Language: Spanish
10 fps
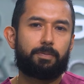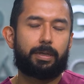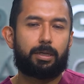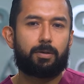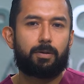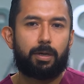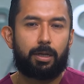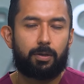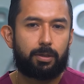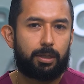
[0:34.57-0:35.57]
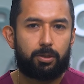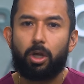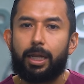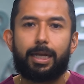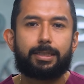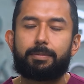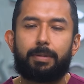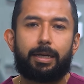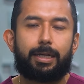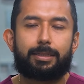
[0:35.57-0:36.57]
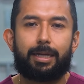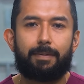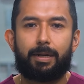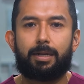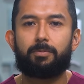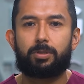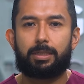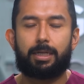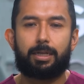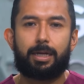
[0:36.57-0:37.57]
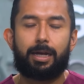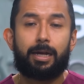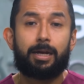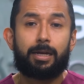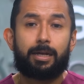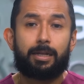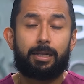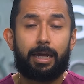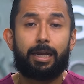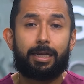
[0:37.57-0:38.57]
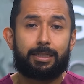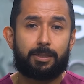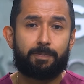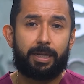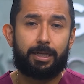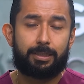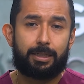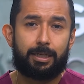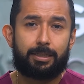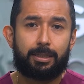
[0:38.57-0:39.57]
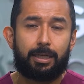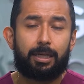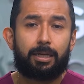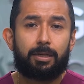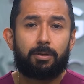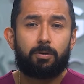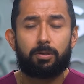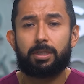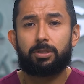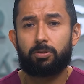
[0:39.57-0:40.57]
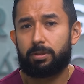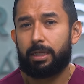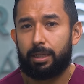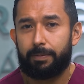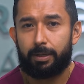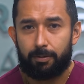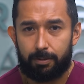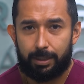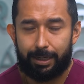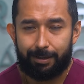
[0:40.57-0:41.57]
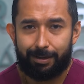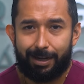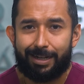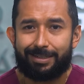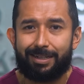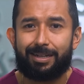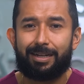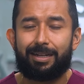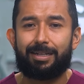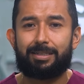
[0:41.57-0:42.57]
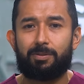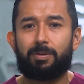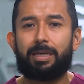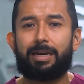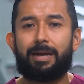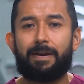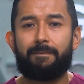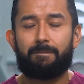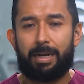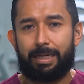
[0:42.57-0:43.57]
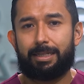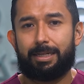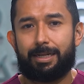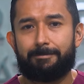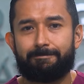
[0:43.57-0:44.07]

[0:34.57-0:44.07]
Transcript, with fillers: de México, en donde todas las semanas hablaremos acerca de las experiencias y cosas que usted debe conocer acerca de la cirugía bariátrica.